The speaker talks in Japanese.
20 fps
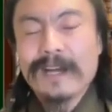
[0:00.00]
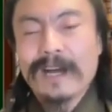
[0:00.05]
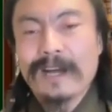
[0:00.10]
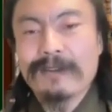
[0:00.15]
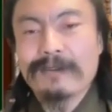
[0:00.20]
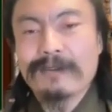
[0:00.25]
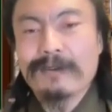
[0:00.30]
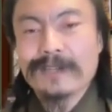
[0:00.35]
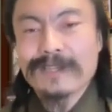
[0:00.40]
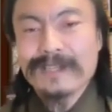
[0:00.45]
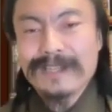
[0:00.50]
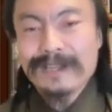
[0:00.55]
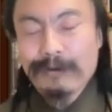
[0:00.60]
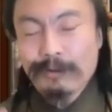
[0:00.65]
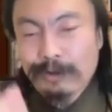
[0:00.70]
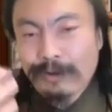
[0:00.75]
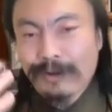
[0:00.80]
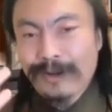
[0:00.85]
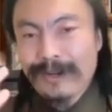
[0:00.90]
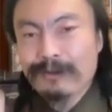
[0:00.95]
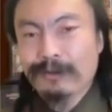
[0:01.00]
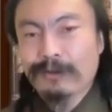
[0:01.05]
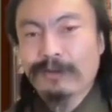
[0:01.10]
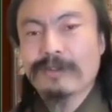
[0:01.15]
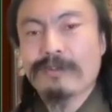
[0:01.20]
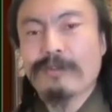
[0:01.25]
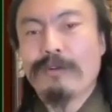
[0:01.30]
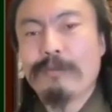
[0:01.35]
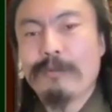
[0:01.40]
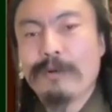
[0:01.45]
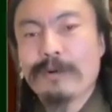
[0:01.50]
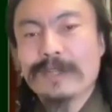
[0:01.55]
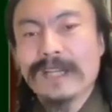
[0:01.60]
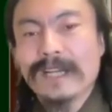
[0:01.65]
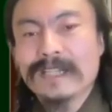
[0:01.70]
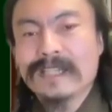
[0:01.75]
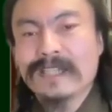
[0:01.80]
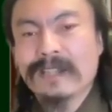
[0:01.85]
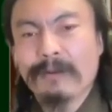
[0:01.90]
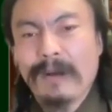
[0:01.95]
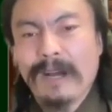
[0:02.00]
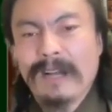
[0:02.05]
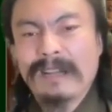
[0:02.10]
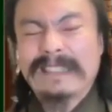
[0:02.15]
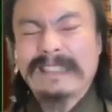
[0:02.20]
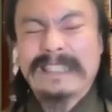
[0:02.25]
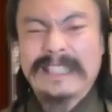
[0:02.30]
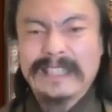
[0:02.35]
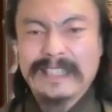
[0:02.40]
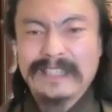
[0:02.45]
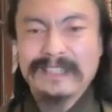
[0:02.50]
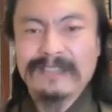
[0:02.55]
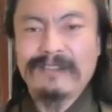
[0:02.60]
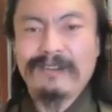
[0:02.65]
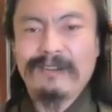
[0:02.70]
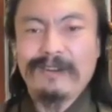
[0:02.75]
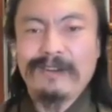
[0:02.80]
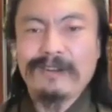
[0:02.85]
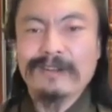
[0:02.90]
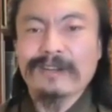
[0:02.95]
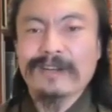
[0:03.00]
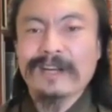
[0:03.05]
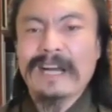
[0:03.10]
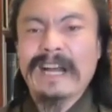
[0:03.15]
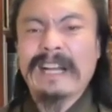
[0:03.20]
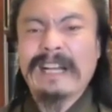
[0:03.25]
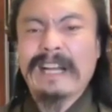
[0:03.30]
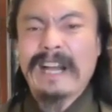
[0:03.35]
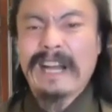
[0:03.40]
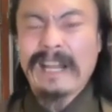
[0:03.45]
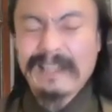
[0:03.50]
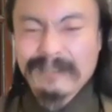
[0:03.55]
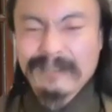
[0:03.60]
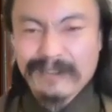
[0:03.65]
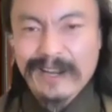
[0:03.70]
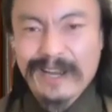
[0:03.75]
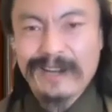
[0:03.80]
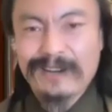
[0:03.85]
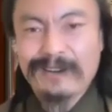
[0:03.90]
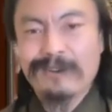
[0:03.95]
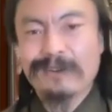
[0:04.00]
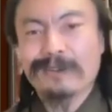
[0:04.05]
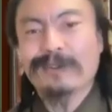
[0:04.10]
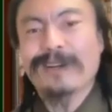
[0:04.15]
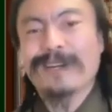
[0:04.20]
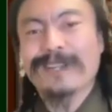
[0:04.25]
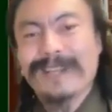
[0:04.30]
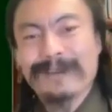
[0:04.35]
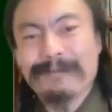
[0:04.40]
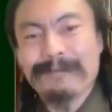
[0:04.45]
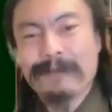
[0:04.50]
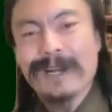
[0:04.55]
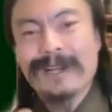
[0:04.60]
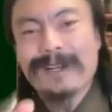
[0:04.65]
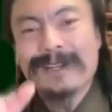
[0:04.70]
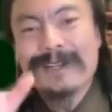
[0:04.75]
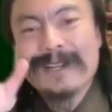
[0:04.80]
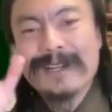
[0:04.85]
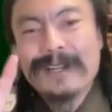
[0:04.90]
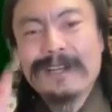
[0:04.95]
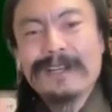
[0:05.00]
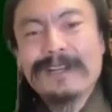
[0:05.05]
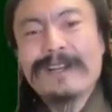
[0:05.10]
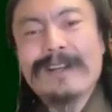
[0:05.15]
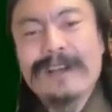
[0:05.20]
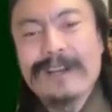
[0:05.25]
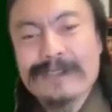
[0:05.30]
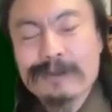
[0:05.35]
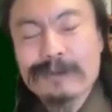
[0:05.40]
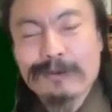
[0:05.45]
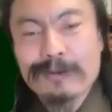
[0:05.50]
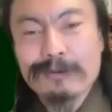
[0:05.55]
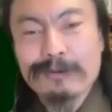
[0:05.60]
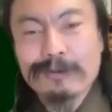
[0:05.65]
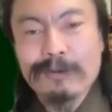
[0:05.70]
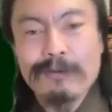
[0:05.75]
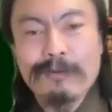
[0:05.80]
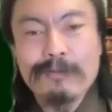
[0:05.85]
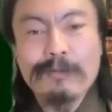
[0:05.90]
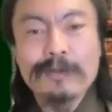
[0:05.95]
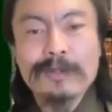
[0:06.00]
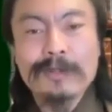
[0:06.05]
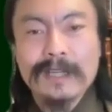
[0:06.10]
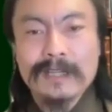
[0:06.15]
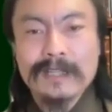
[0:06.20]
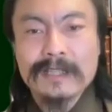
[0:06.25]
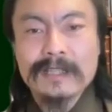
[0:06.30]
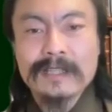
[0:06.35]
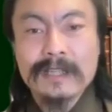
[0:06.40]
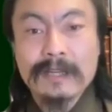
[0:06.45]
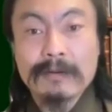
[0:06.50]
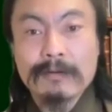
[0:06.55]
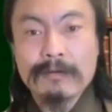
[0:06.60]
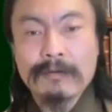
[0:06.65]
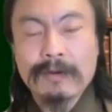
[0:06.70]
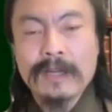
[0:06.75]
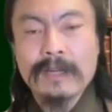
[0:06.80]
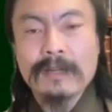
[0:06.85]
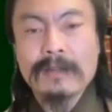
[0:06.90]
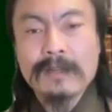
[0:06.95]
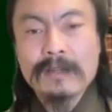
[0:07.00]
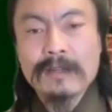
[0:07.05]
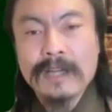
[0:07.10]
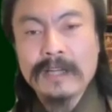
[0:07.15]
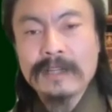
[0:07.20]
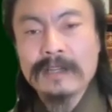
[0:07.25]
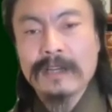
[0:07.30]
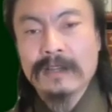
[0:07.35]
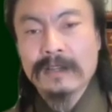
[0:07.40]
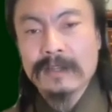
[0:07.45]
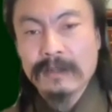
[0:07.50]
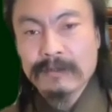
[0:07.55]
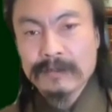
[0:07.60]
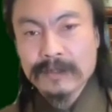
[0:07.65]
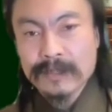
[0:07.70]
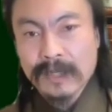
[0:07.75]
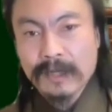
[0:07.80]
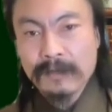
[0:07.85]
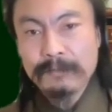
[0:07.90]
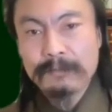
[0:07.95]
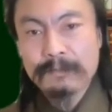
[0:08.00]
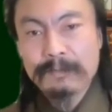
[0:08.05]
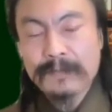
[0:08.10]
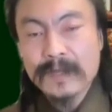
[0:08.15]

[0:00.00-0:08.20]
あの断るごとに思い出しては、くそーとか、あの野郎とかね、まあ、そういうことを思ったりしている。これ、何やってるんですか？